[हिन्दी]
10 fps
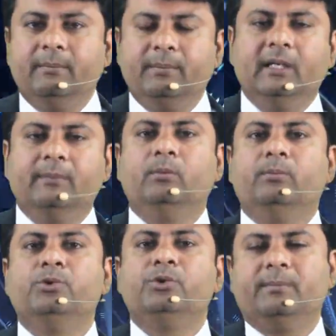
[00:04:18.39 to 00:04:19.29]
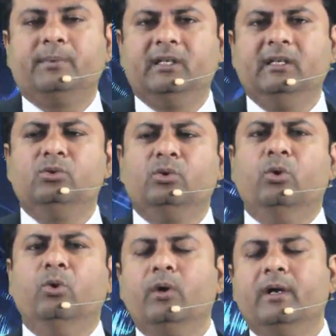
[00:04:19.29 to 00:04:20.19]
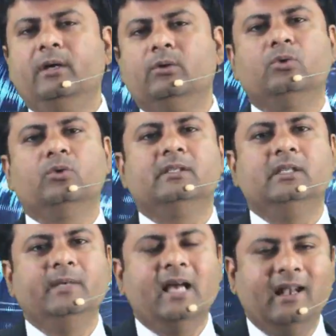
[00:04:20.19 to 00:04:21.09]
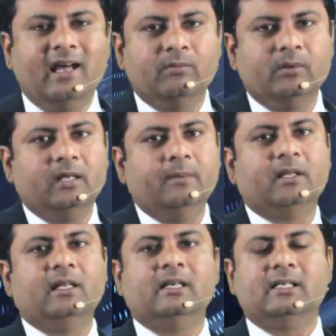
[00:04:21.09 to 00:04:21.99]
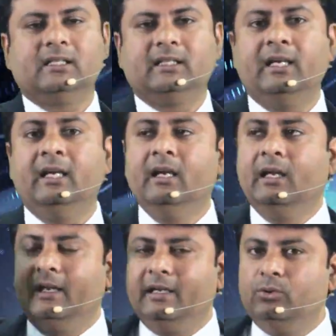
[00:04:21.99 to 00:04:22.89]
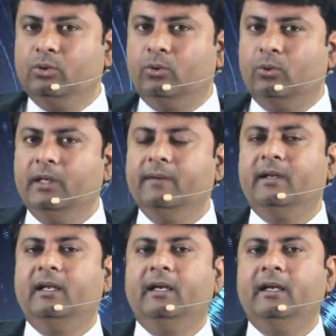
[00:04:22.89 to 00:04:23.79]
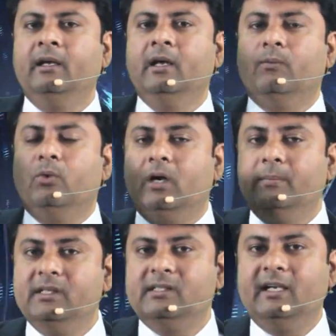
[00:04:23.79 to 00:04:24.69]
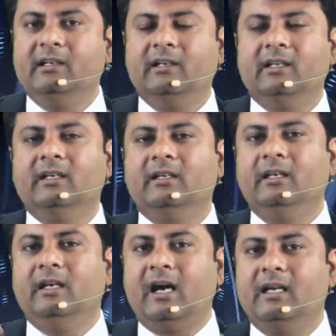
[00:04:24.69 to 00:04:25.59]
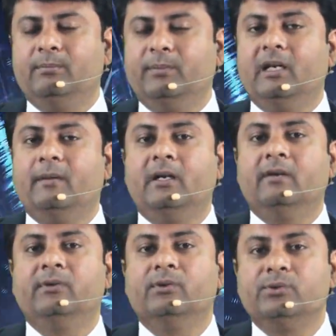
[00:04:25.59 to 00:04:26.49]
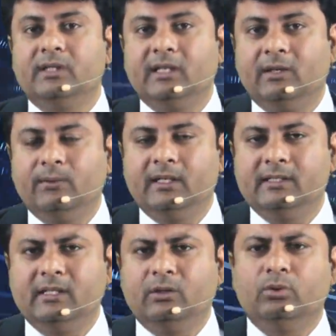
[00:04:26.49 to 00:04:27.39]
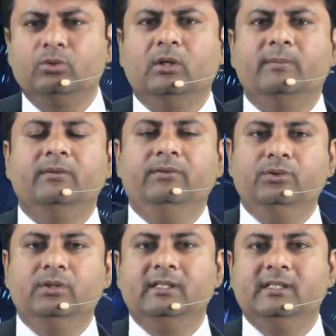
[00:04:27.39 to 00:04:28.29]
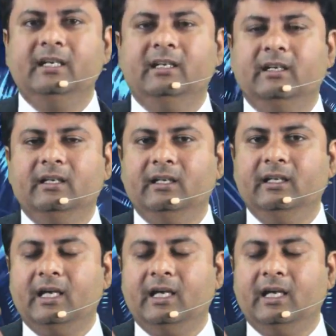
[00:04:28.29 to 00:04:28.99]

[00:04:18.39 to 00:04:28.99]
अपने आप को बूस्टअप रखिए जो हो गया उसको किसी भी हालात में नहीं बदला जा सकता है लेकिन जो होने वाला है वो हम डिसाइड करेंगे कि आज मेरा हमारा फ्यूचर क्या होना चाहिए तो दोस्तों अपना फ्यूचर डिसाइड करने के लिए